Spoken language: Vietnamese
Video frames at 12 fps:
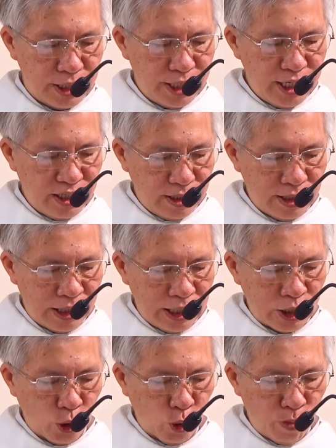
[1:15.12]
Nhưng
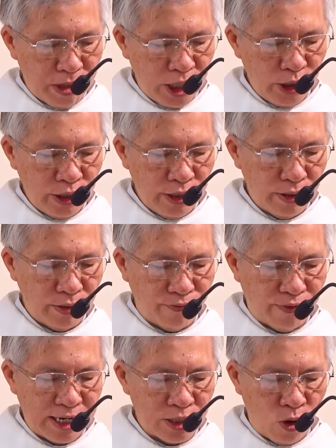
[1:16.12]
rượu mới
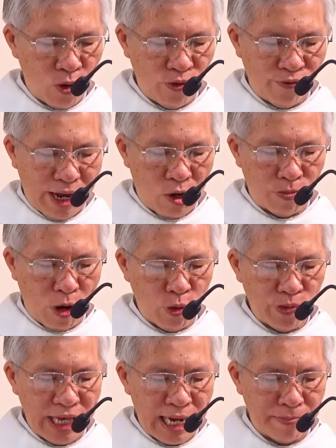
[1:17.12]
phải đổ vào
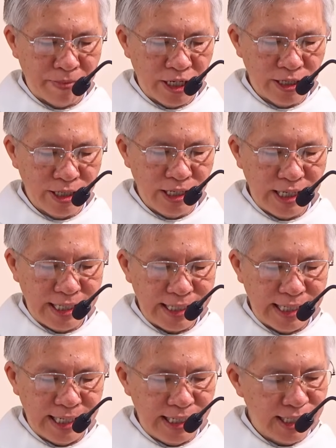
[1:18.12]
bầu da mới
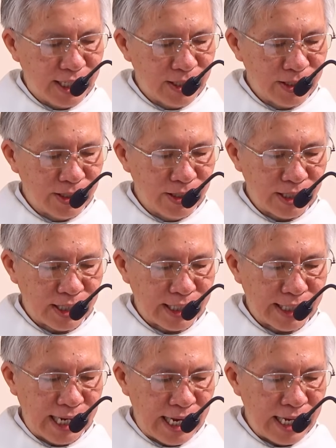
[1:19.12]
Thì giữ được
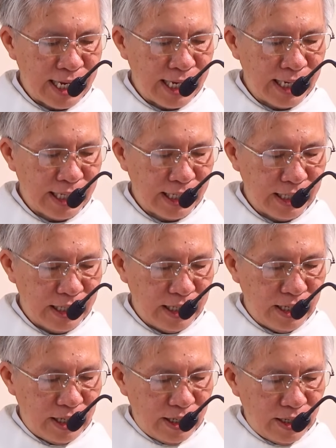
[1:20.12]
cả hai
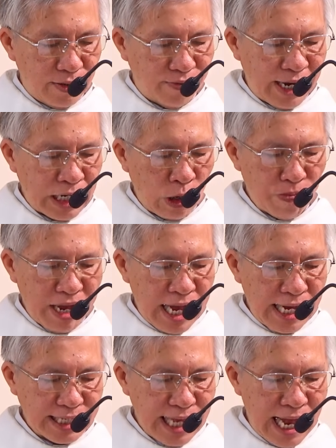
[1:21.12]
Và không
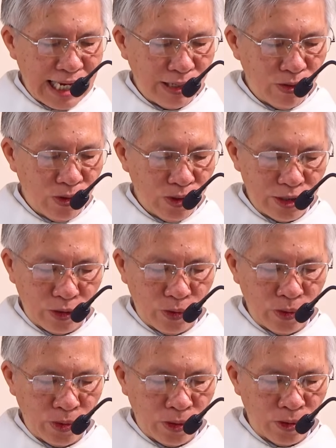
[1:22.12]
ai đang uống
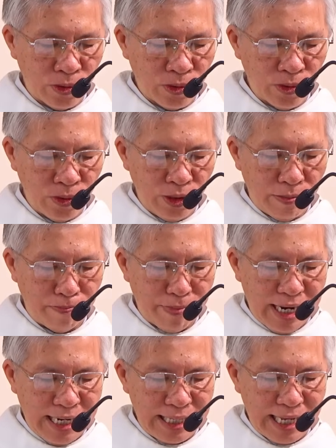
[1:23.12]
rượu cũ
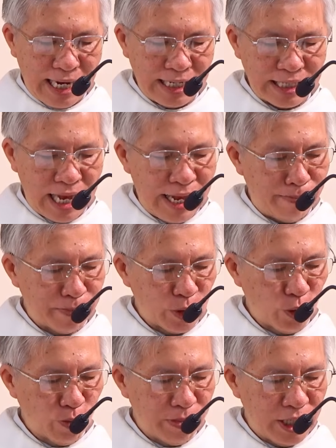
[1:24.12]
mà lại thèm
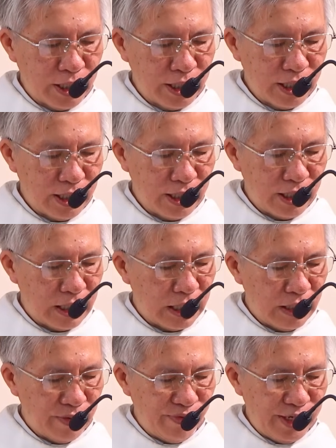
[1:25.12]
rượu mới
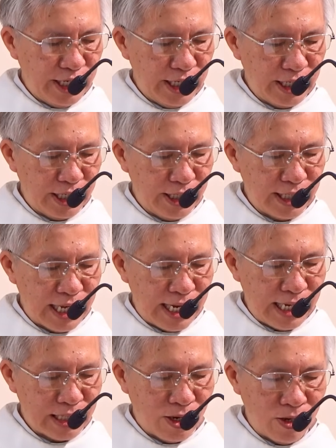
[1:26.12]
vì người
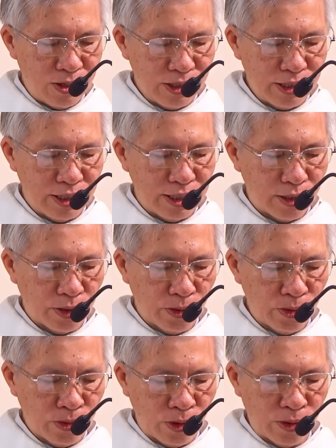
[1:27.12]
ta nói
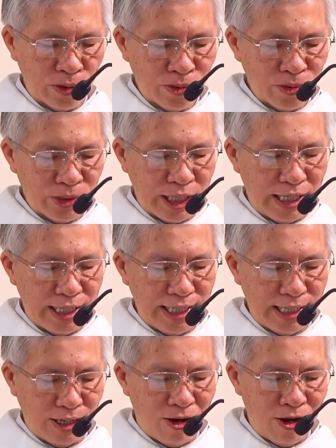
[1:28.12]
rượu cũ
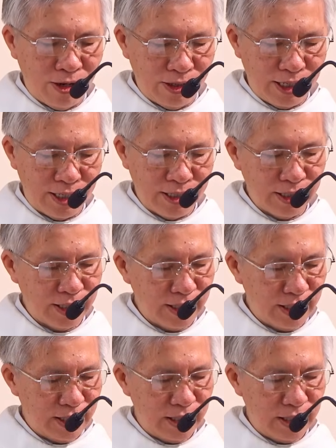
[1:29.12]
thì ngon hơn